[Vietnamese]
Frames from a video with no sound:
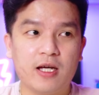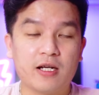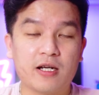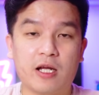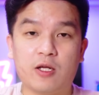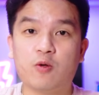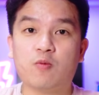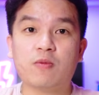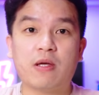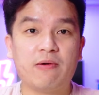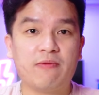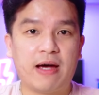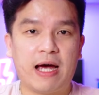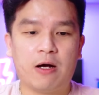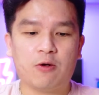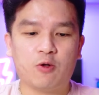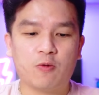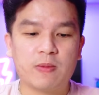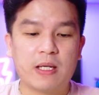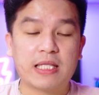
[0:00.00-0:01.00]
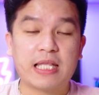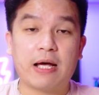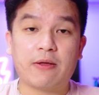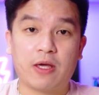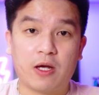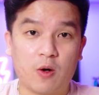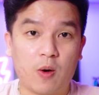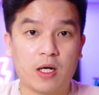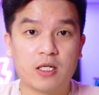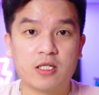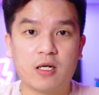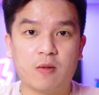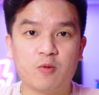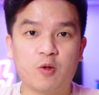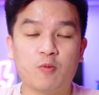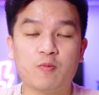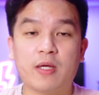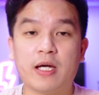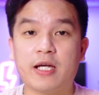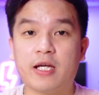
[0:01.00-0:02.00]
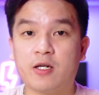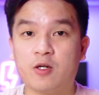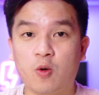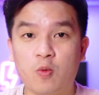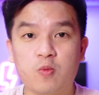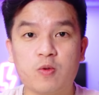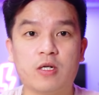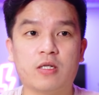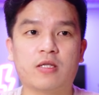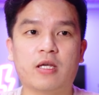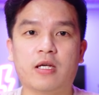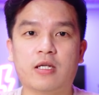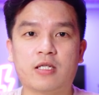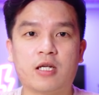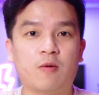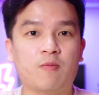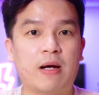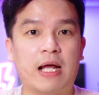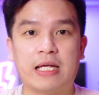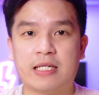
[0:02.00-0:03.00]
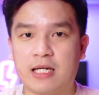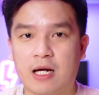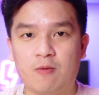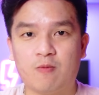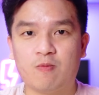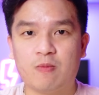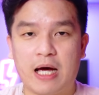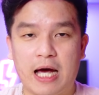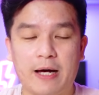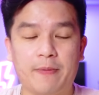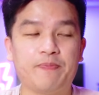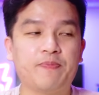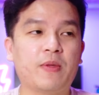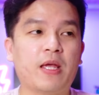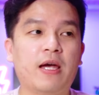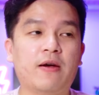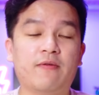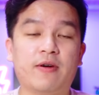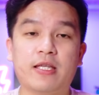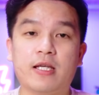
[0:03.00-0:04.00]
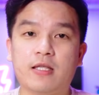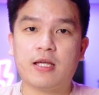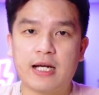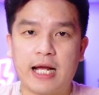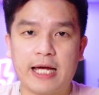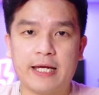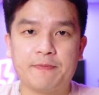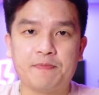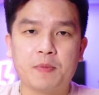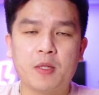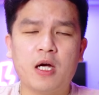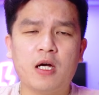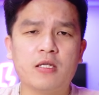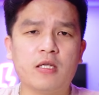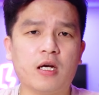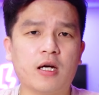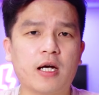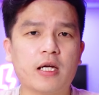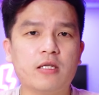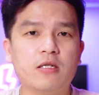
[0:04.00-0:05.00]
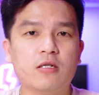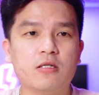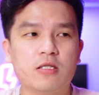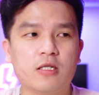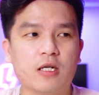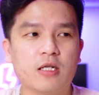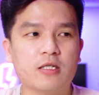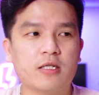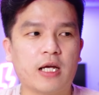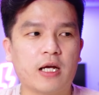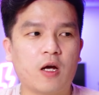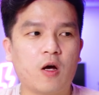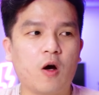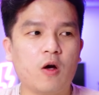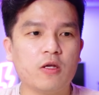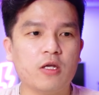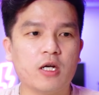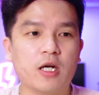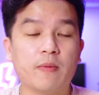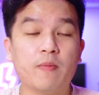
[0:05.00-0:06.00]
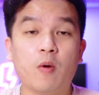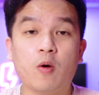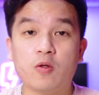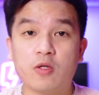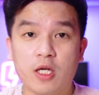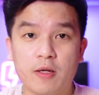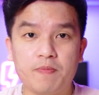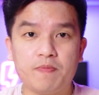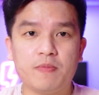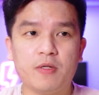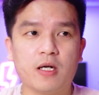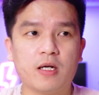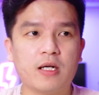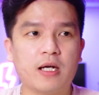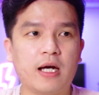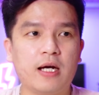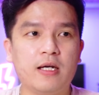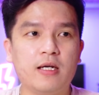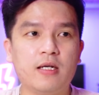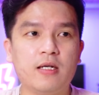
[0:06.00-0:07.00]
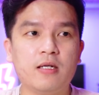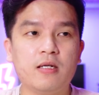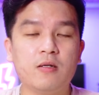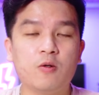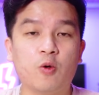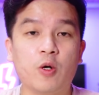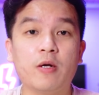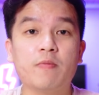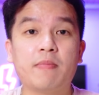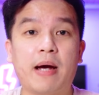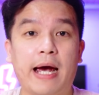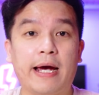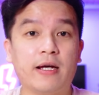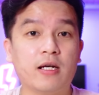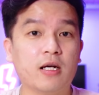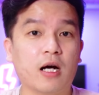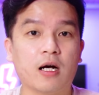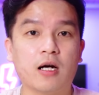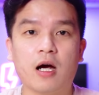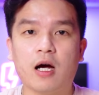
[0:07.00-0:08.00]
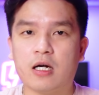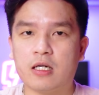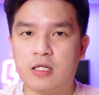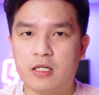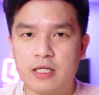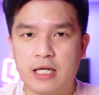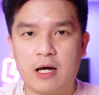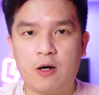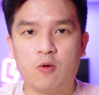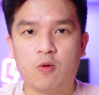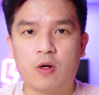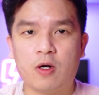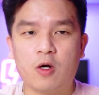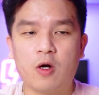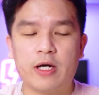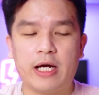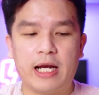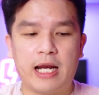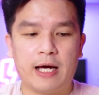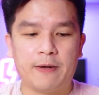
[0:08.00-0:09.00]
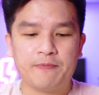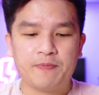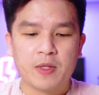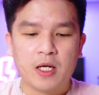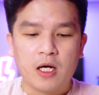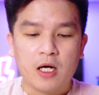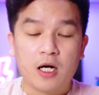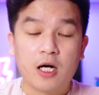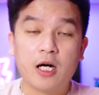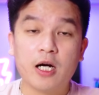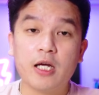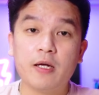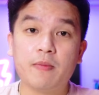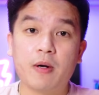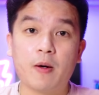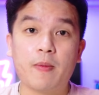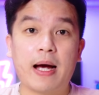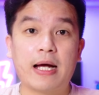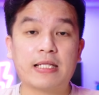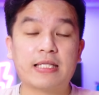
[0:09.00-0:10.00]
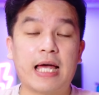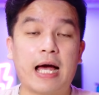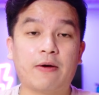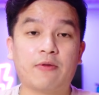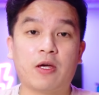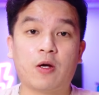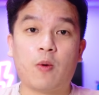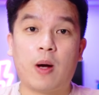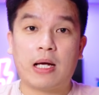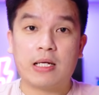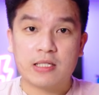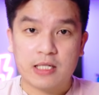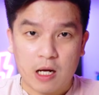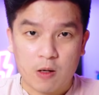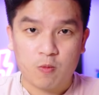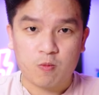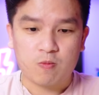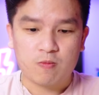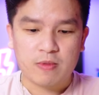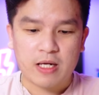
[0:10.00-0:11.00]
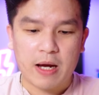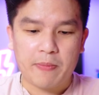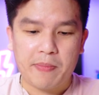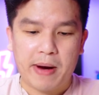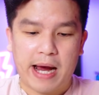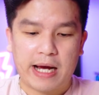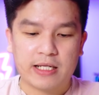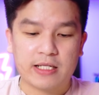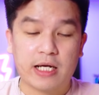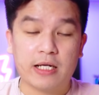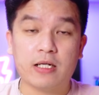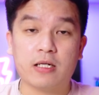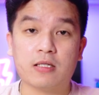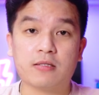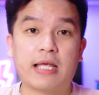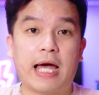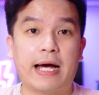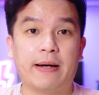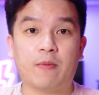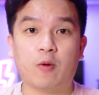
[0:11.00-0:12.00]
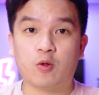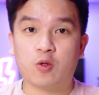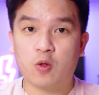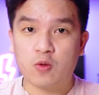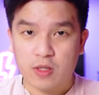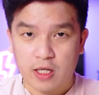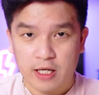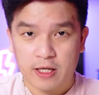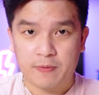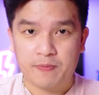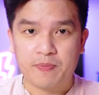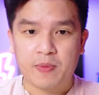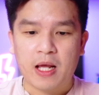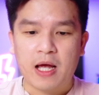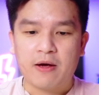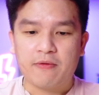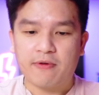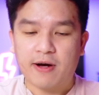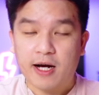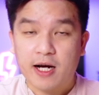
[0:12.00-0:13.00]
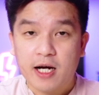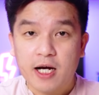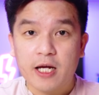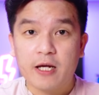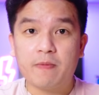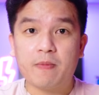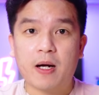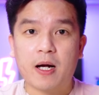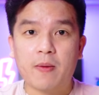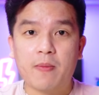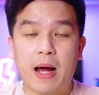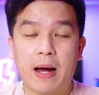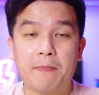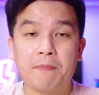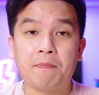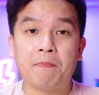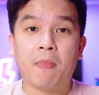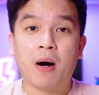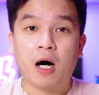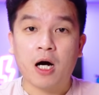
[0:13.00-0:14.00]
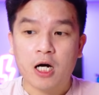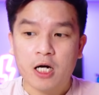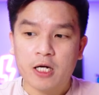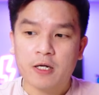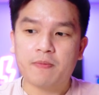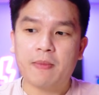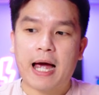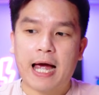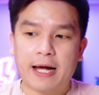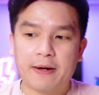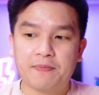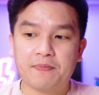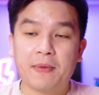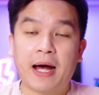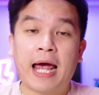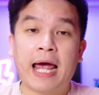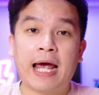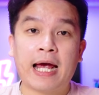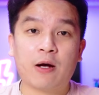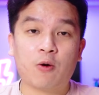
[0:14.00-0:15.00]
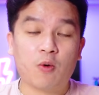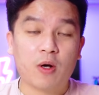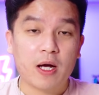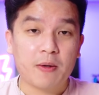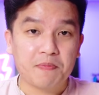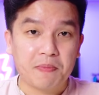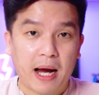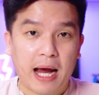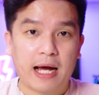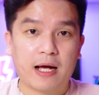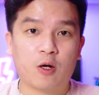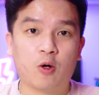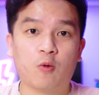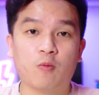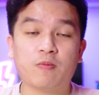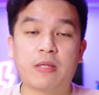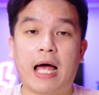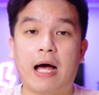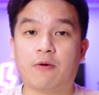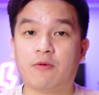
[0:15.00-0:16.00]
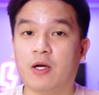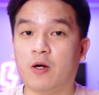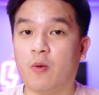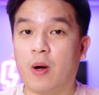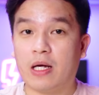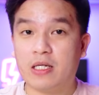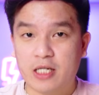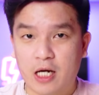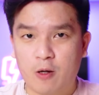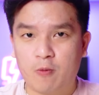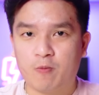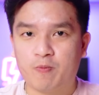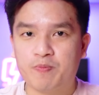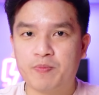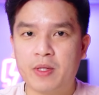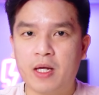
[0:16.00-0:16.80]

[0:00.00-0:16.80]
để chúng ta vào chúng ta tạo tài khoản xong chúng ta rút được tiền xong là xong ha và thế này những cái chương trình sẽ có những cái mô tiếp những cái khuyến mãi gần gần như nhau có nghĩa là khi mà các bạn tạo tài khoản xong các bạn sẽ được tặng một số tiền và khi mà các bạn mời bạn bè của các bạn tạo tài khoản xong